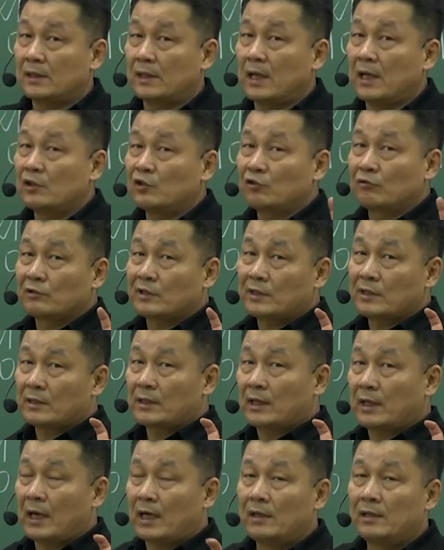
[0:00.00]
아주
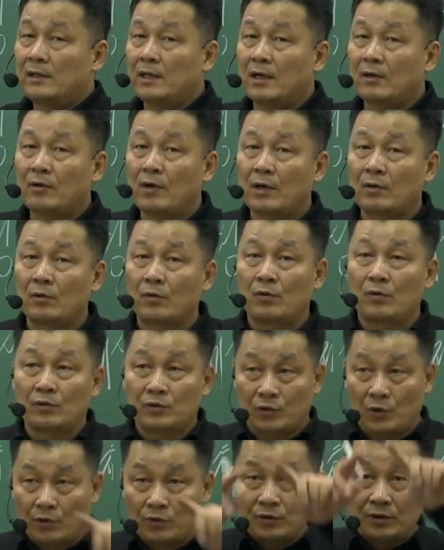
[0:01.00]
간략하고
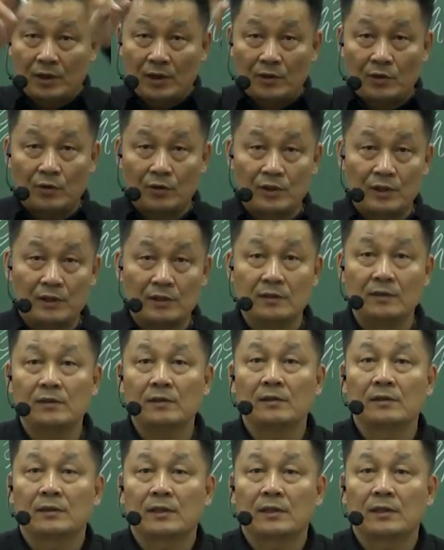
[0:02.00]
전체적인